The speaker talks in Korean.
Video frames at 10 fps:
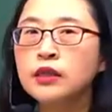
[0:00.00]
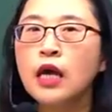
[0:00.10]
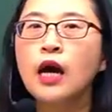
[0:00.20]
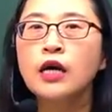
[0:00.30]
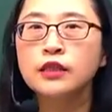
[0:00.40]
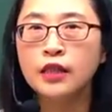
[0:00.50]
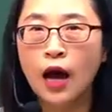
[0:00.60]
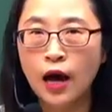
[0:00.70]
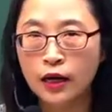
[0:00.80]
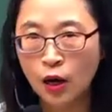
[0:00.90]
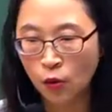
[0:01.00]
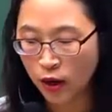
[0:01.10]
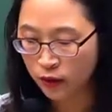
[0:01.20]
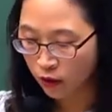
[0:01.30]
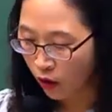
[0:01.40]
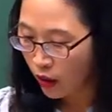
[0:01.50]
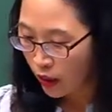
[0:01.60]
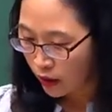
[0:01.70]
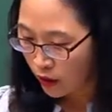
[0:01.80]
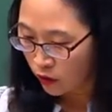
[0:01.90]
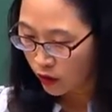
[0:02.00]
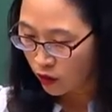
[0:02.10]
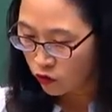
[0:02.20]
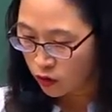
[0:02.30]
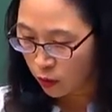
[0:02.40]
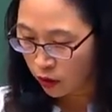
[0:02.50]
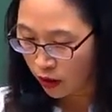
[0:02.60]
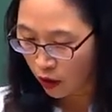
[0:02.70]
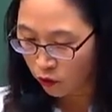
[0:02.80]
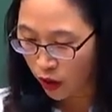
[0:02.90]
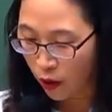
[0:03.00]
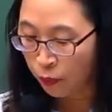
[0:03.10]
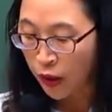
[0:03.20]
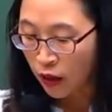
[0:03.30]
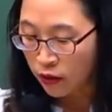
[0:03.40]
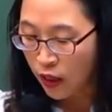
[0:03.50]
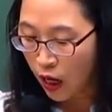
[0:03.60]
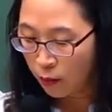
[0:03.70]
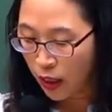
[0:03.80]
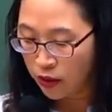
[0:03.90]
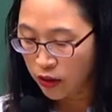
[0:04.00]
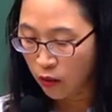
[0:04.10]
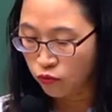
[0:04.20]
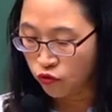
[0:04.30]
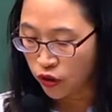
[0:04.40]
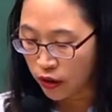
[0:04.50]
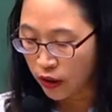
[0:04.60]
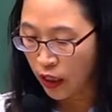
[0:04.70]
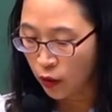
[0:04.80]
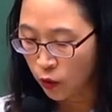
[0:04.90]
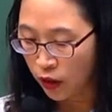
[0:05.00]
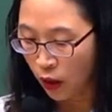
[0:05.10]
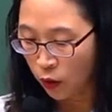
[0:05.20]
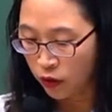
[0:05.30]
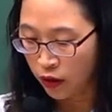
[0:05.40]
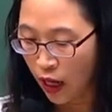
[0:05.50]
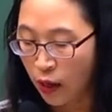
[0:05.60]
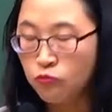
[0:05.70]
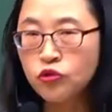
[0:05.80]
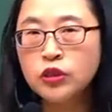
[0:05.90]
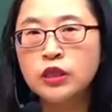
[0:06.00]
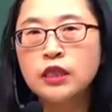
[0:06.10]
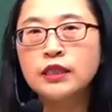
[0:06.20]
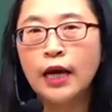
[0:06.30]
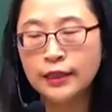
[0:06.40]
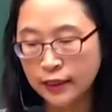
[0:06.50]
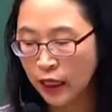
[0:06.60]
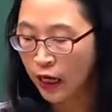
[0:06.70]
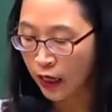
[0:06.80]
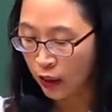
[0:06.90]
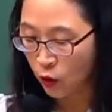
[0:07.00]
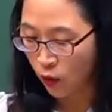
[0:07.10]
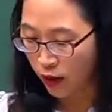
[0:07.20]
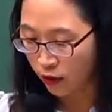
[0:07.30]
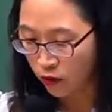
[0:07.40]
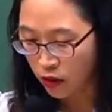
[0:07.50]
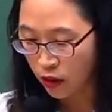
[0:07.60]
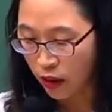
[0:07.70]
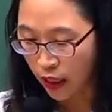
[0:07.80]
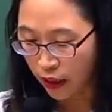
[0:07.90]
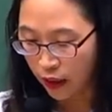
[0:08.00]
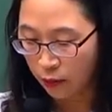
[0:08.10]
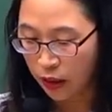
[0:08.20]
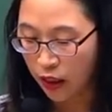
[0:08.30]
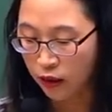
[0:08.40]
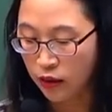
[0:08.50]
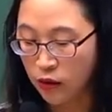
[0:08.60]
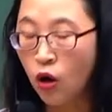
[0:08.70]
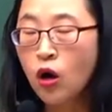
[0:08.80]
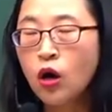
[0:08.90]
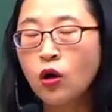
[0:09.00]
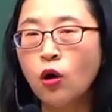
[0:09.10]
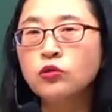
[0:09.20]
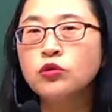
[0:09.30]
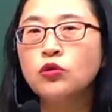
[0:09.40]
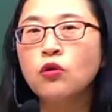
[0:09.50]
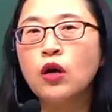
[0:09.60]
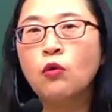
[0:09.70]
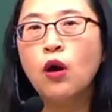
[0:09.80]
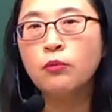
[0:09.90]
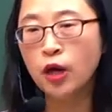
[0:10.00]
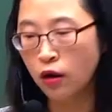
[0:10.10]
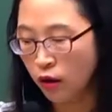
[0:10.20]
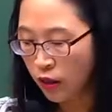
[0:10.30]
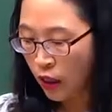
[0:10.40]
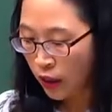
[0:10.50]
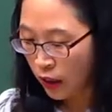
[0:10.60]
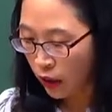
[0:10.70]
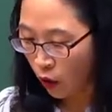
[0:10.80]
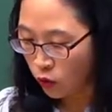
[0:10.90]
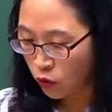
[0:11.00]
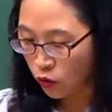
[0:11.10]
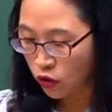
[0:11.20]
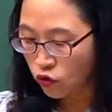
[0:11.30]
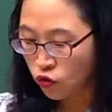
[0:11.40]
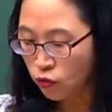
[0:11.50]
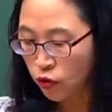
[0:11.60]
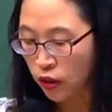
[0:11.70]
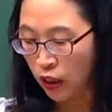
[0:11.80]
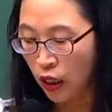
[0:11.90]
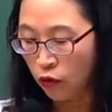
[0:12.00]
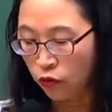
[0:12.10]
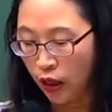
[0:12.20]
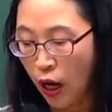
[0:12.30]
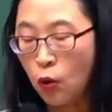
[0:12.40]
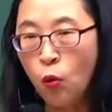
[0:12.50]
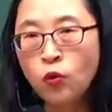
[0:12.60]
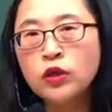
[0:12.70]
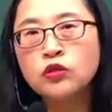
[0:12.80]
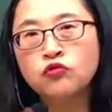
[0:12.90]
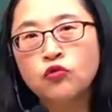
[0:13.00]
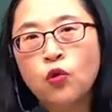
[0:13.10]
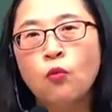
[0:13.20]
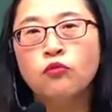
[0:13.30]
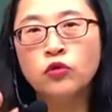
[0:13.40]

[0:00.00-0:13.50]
세 가지다라고 하는 거 기억을 해두시면 되겠고요. 그 다음에 이제 물질의 이동이 나오는데, 물질 자체가 이동하는 것을 얘기를 합니다. 그래서 건조라고 하면, 이 건조는 수분이 우리가 공기 중으로,